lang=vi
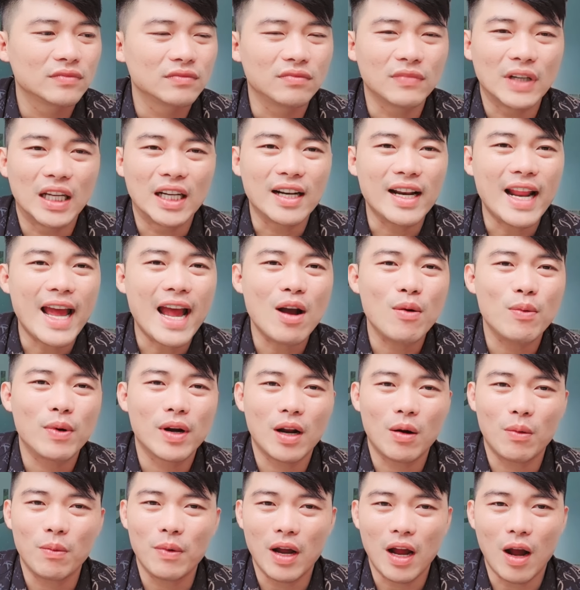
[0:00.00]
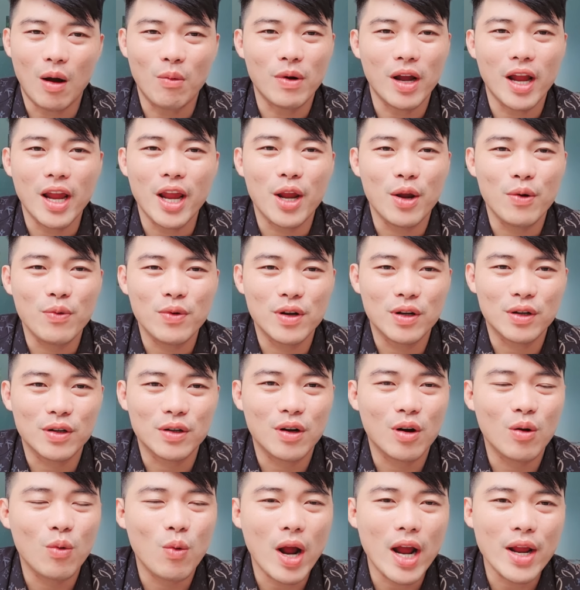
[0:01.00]
bệnh đau mình không không thể hiểu được
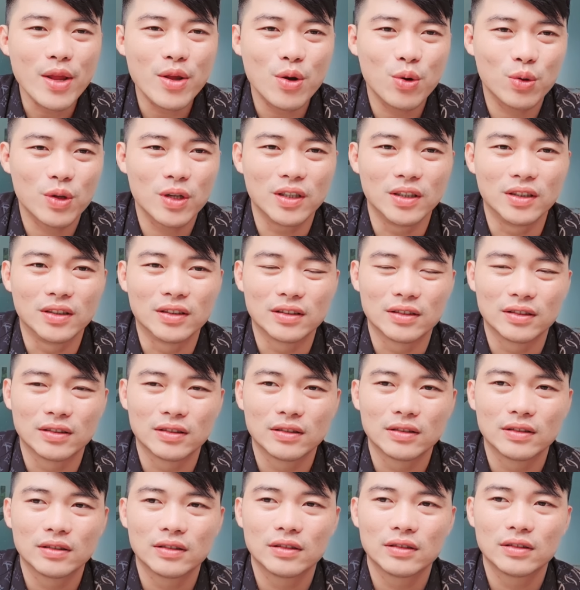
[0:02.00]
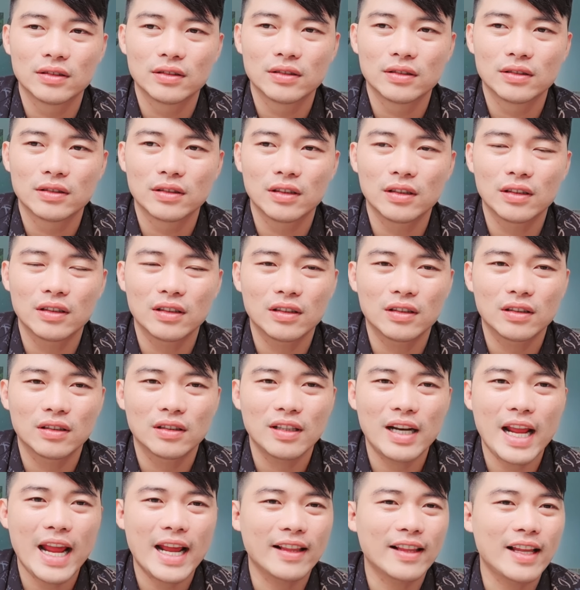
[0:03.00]
nó quá vô thường
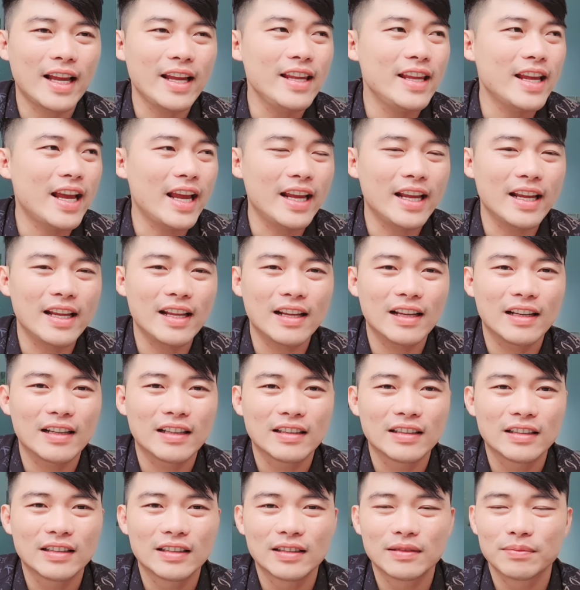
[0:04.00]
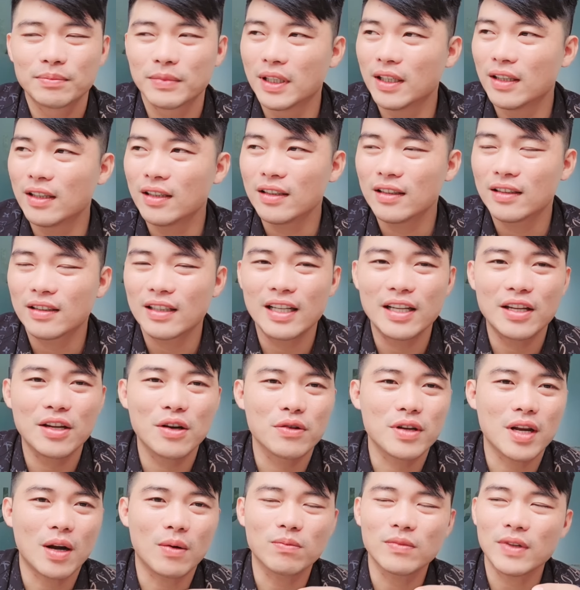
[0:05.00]
đang thấy vậy bữa đi vô
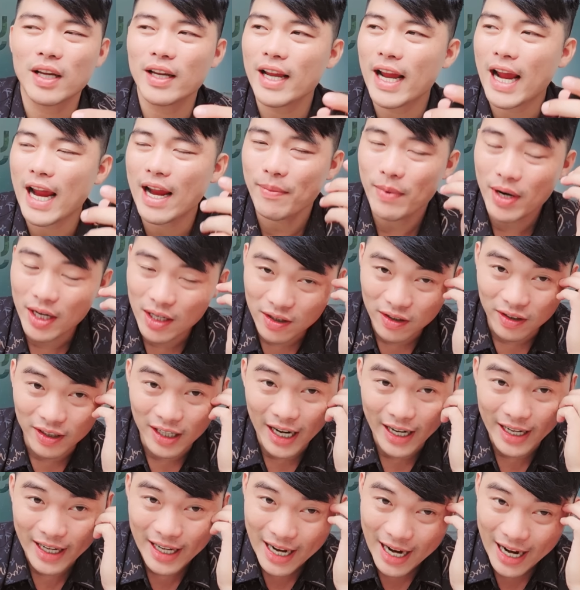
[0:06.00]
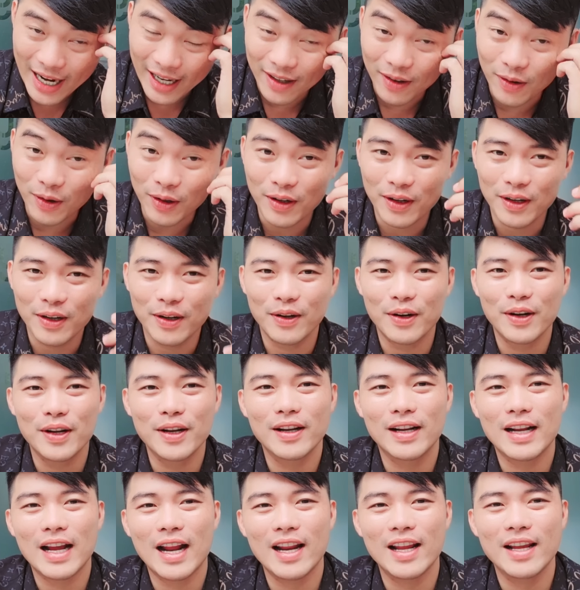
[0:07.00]
trọng thấy hai ba người đẩy ra hai người
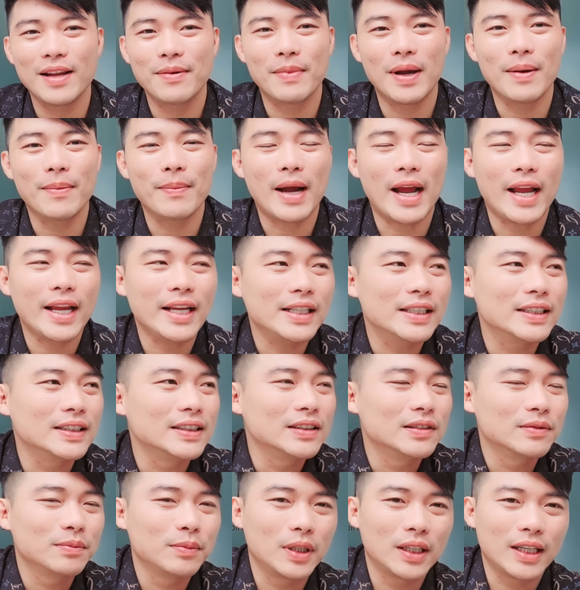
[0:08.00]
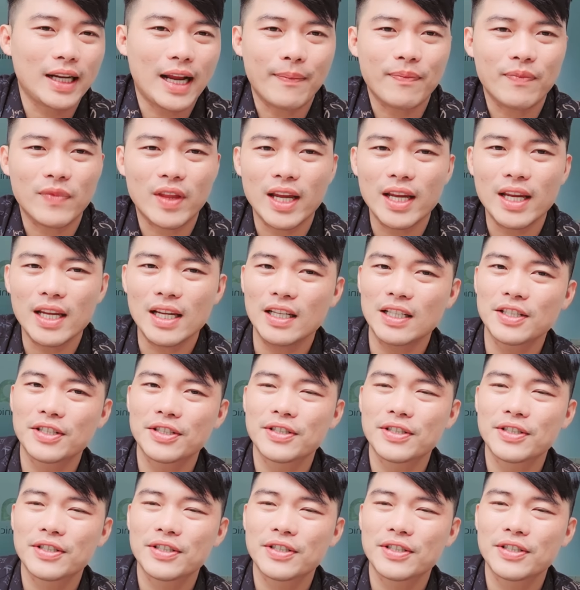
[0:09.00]
ra đi mãi mãi mình cảm thấy